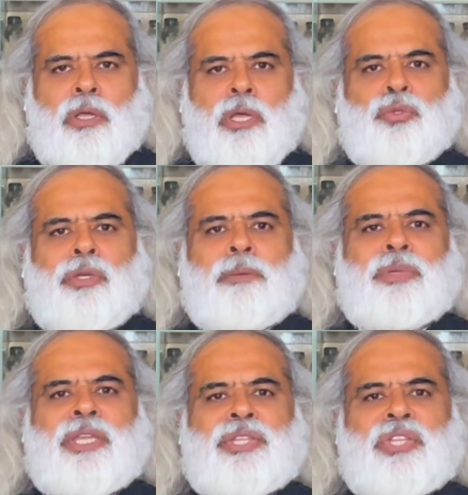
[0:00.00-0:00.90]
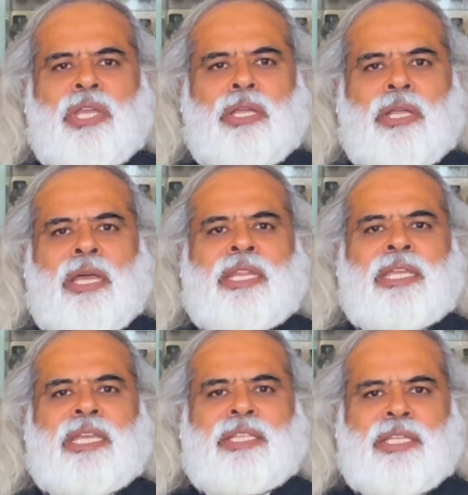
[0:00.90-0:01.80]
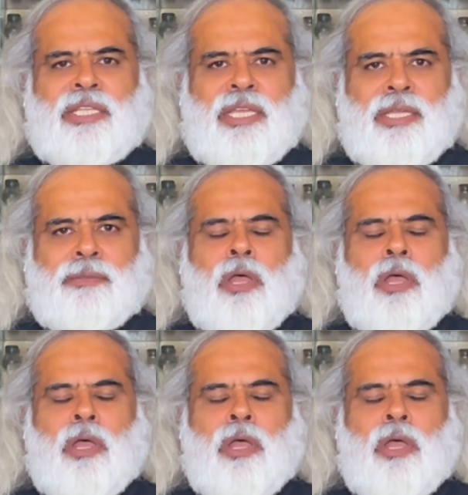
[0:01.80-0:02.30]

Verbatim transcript: कद्दू के बीज खाने के तरीके